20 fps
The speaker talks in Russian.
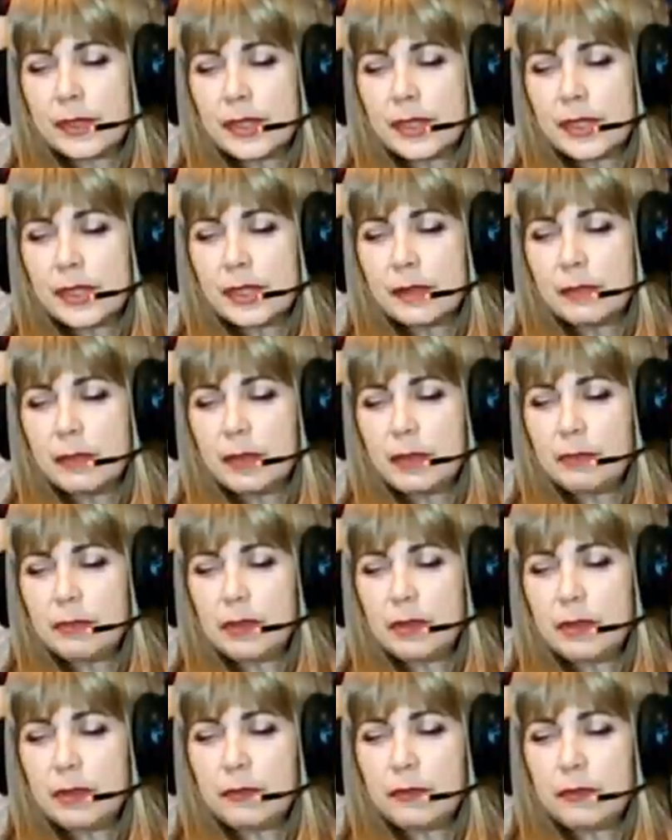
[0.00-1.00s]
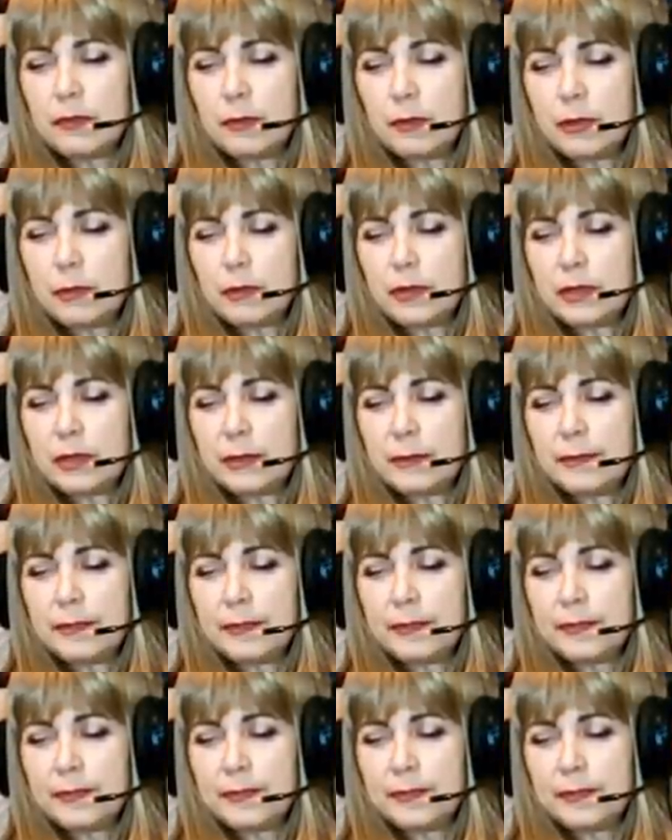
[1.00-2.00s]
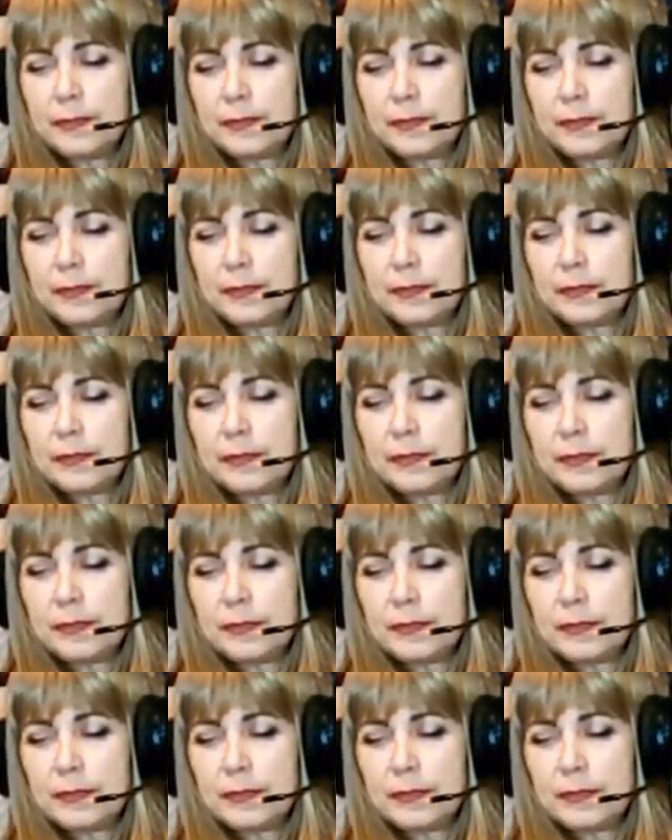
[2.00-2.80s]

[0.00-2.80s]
То есть Прям там физического носителя нету, да?